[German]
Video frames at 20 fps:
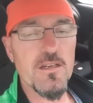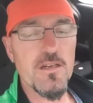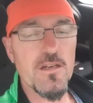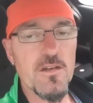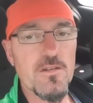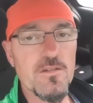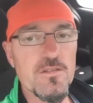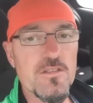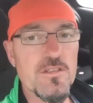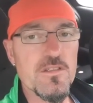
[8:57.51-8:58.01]

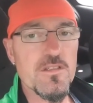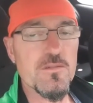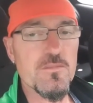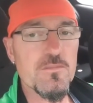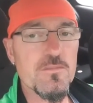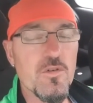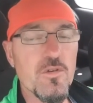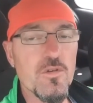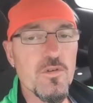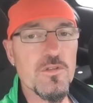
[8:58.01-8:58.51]
aus
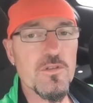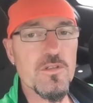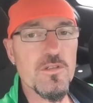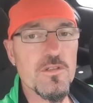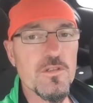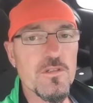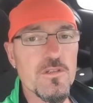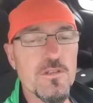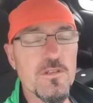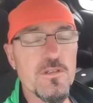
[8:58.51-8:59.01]
dem
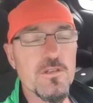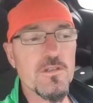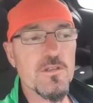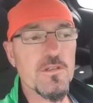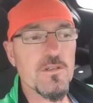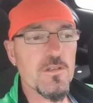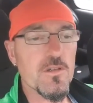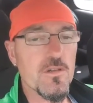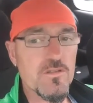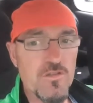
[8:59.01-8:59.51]
heutigen,
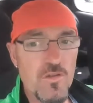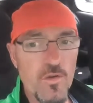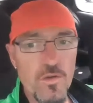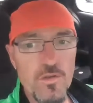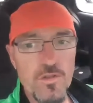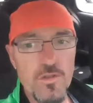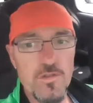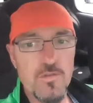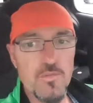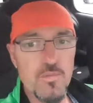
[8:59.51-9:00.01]
äh, aus der
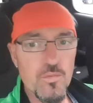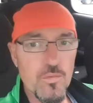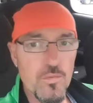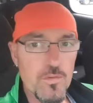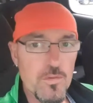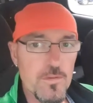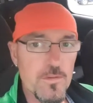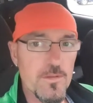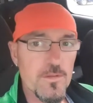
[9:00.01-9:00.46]
heutigen Tour